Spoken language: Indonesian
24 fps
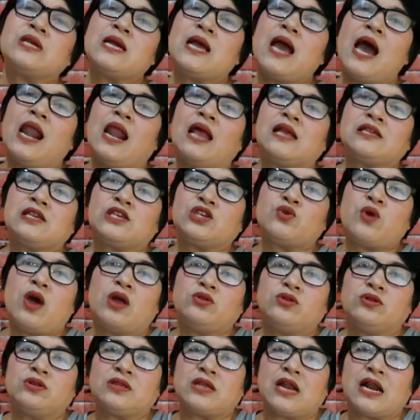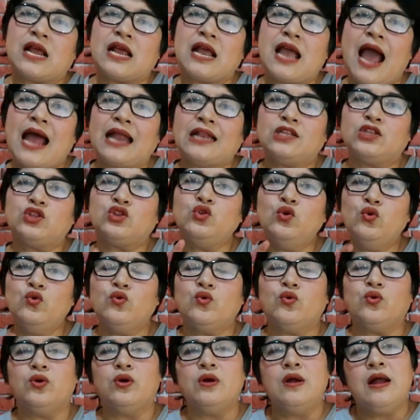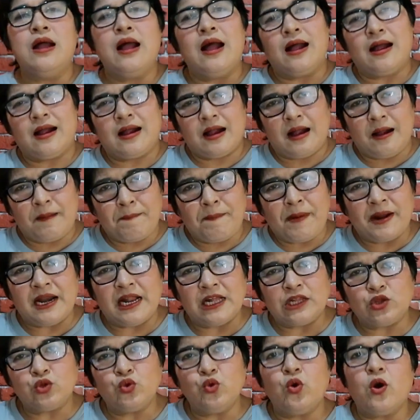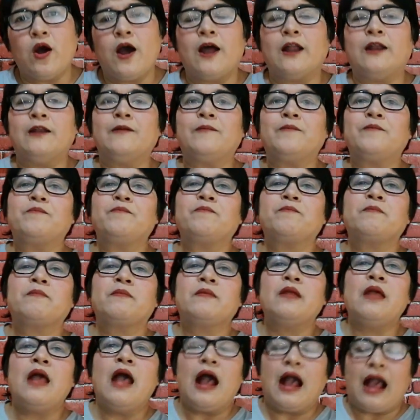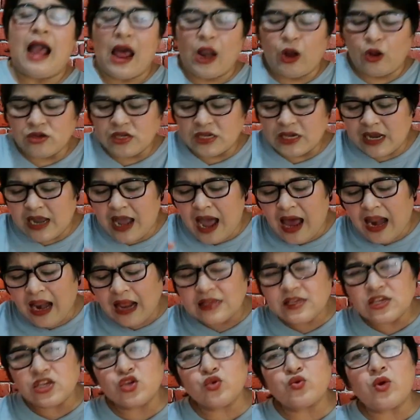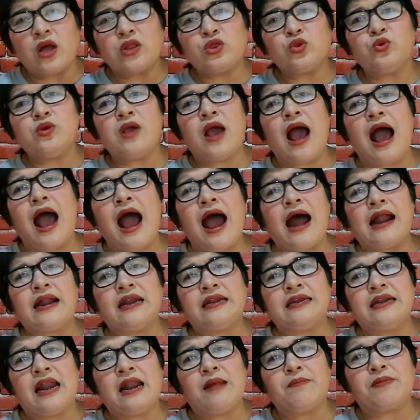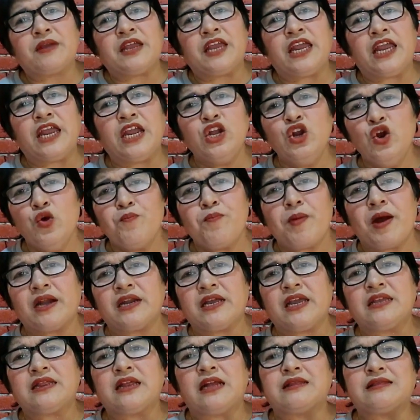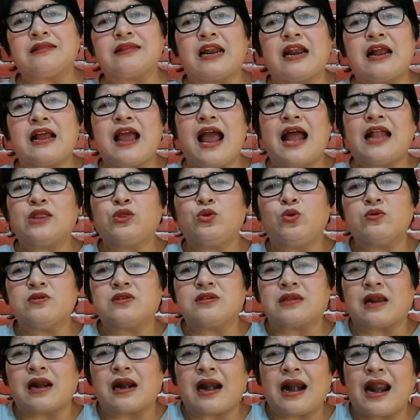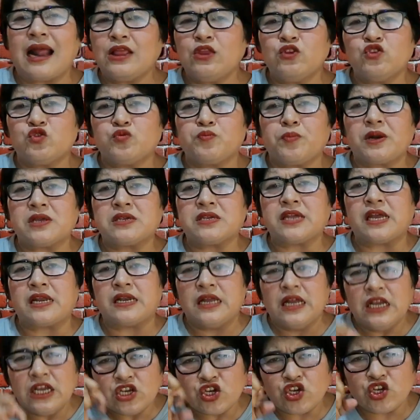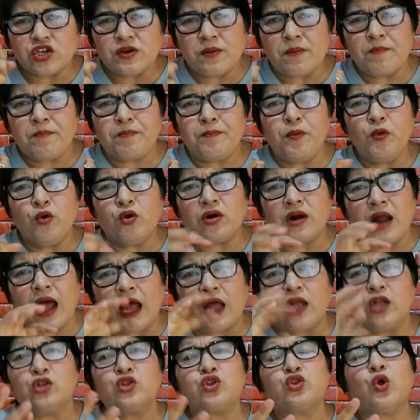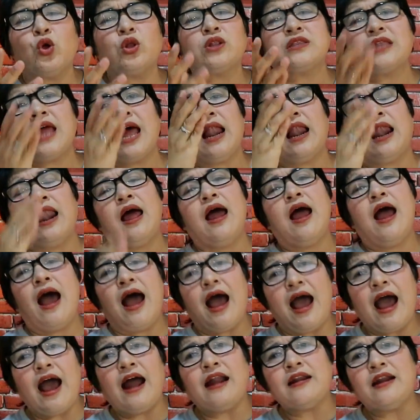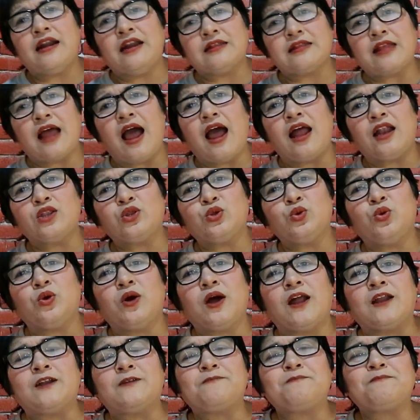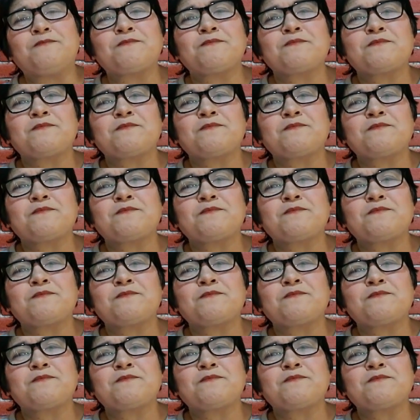segala sesuatu tergantung kepada Tuhan, kalau segala sesuatu yang ada dalam kehidupan kita tergantung 100% sempurna, total ada di tangan Tuhan.